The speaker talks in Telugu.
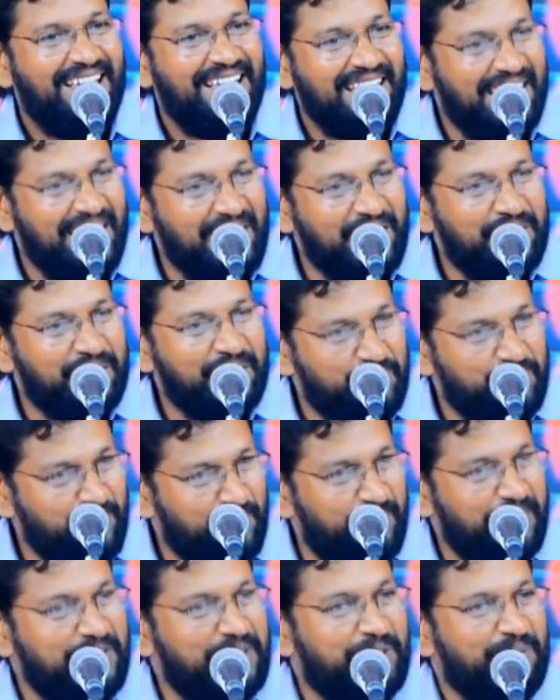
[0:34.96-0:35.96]
నీకు
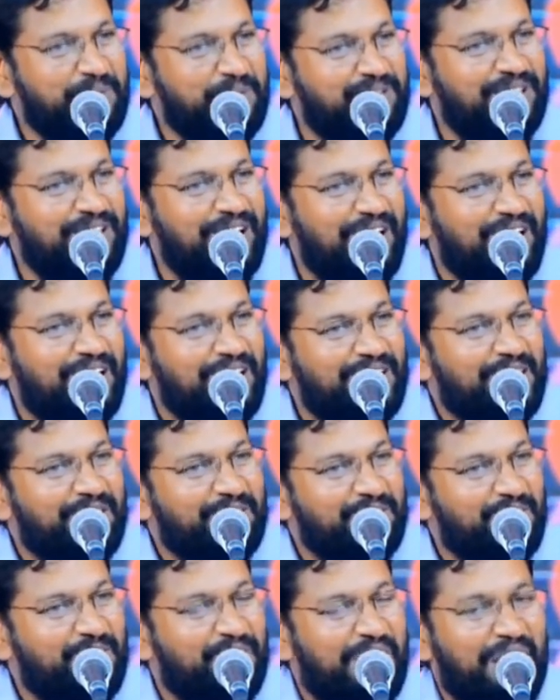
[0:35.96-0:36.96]
చూపించబోతున్నాడు
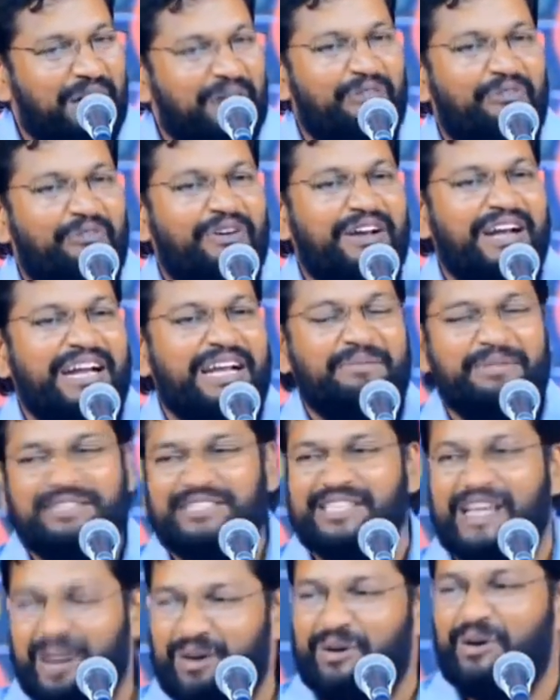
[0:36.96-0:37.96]
దేవుడు ఎవరిని
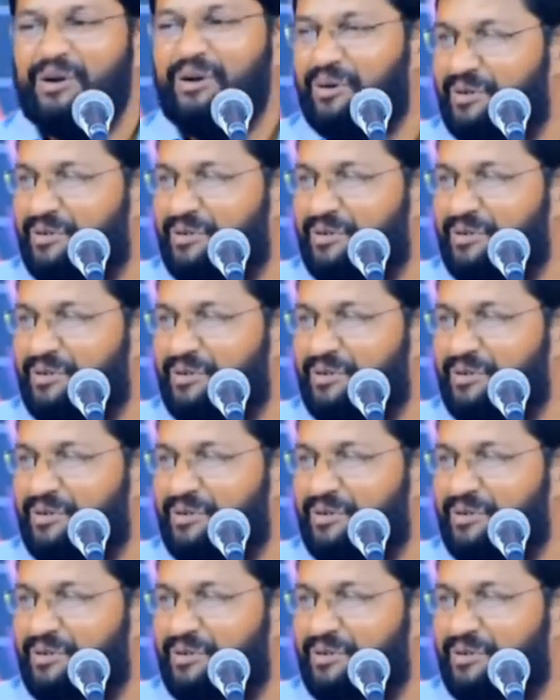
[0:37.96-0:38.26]
మిస్ కావునో